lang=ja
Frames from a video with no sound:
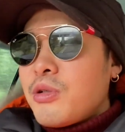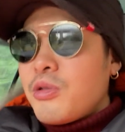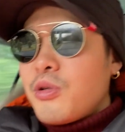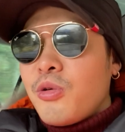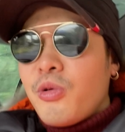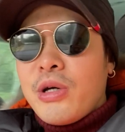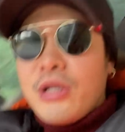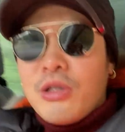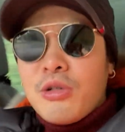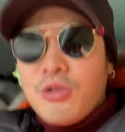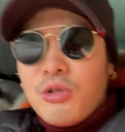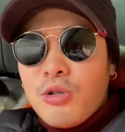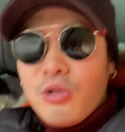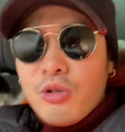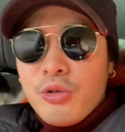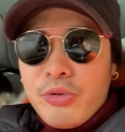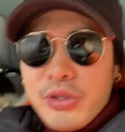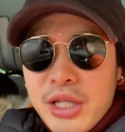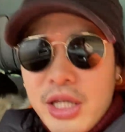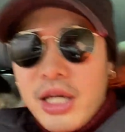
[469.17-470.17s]
の、応援の方、
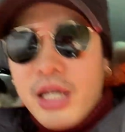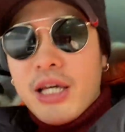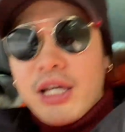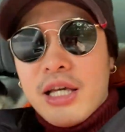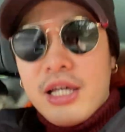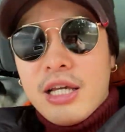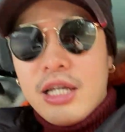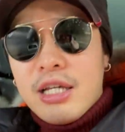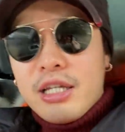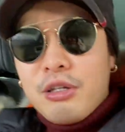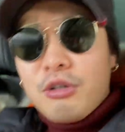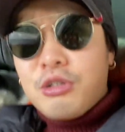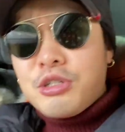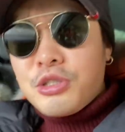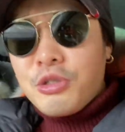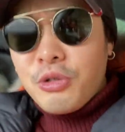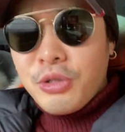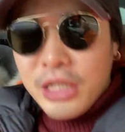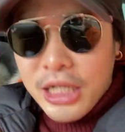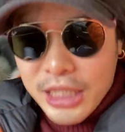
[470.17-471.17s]
えー、よろ
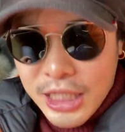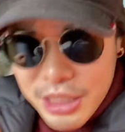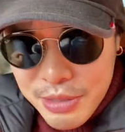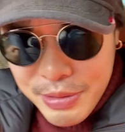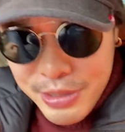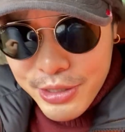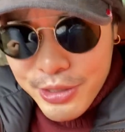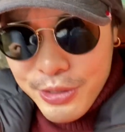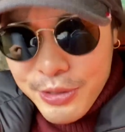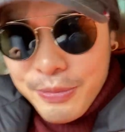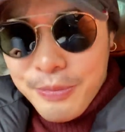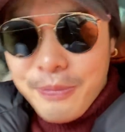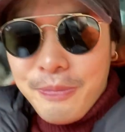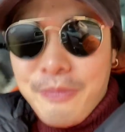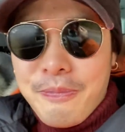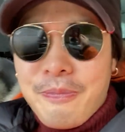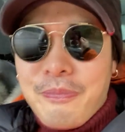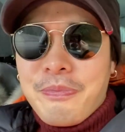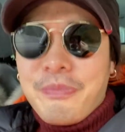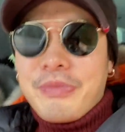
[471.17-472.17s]
しくお願いいたします。
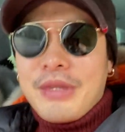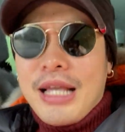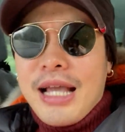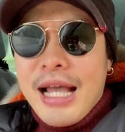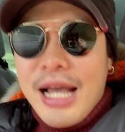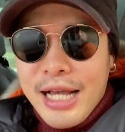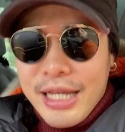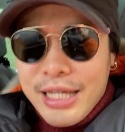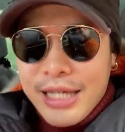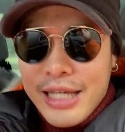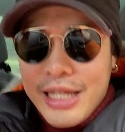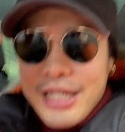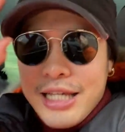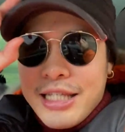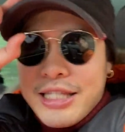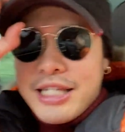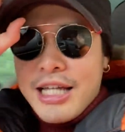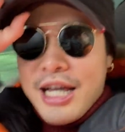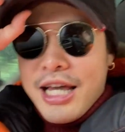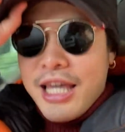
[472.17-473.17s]

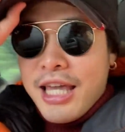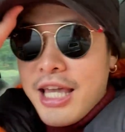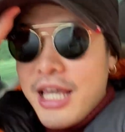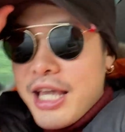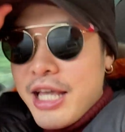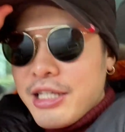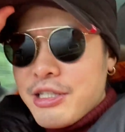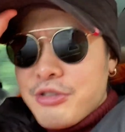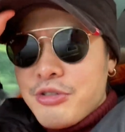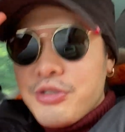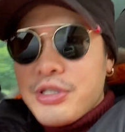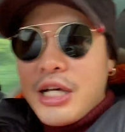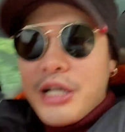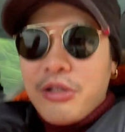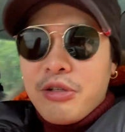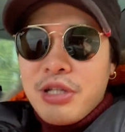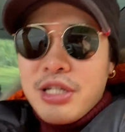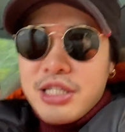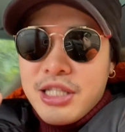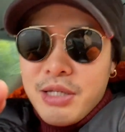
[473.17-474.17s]
じゃあ、えー、チュ
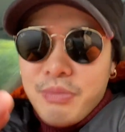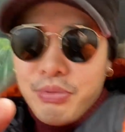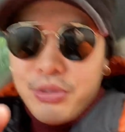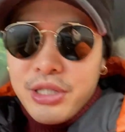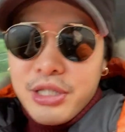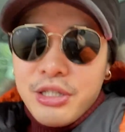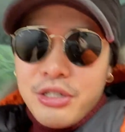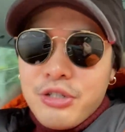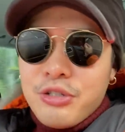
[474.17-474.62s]
のですね、ブティッ